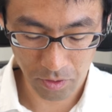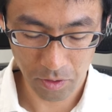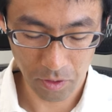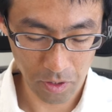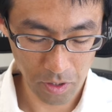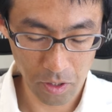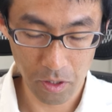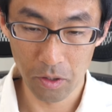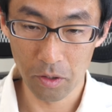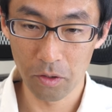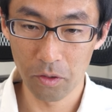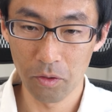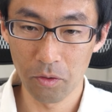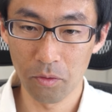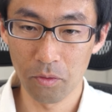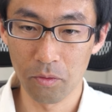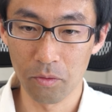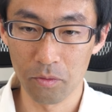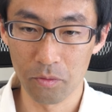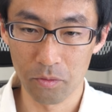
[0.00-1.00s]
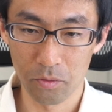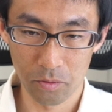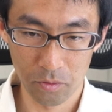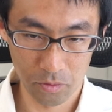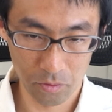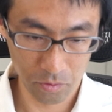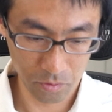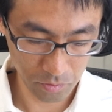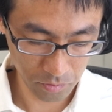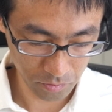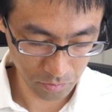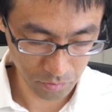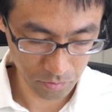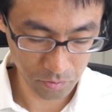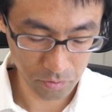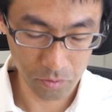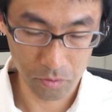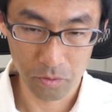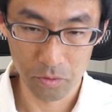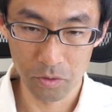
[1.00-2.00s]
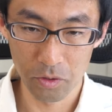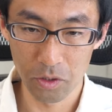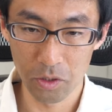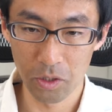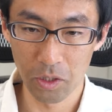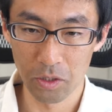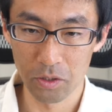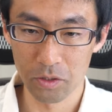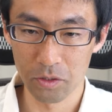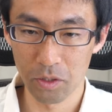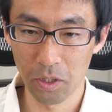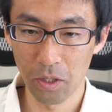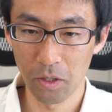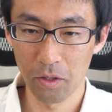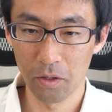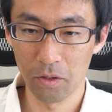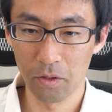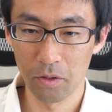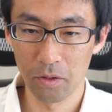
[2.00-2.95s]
て4と2ですね、